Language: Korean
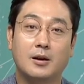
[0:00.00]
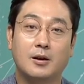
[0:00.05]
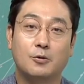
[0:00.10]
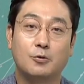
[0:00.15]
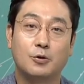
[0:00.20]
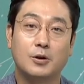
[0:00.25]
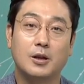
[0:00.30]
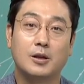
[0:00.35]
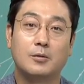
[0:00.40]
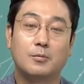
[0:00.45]

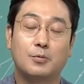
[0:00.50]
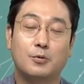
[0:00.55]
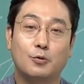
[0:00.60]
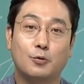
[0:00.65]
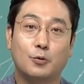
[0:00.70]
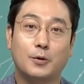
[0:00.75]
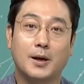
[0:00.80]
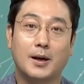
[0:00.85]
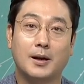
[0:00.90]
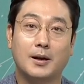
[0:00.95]
루닛
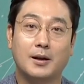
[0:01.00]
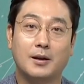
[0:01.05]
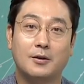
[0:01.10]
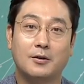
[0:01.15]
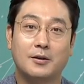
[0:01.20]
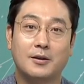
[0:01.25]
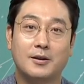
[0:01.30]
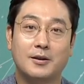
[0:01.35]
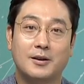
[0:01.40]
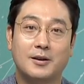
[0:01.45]
비노다
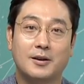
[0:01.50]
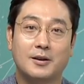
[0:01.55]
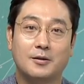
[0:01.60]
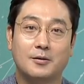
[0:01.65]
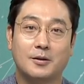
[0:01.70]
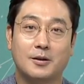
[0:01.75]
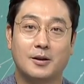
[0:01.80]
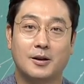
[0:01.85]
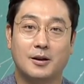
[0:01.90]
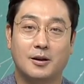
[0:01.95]
이렇게
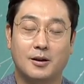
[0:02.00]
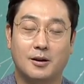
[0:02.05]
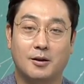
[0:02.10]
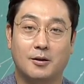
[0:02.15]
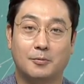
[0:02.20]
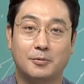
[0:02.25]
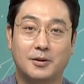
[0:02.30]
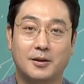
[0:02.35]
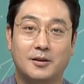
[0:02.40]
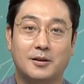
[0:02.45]
이야기하는 어,
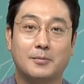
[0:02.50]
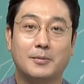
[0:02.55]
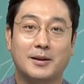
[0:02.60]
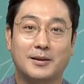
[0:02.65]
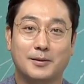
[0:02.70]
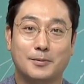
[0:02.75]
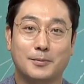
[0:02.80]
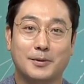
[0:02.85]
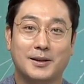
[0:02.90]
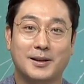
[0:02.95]
업체들이
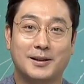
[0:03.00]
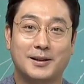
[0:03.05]
많습니다.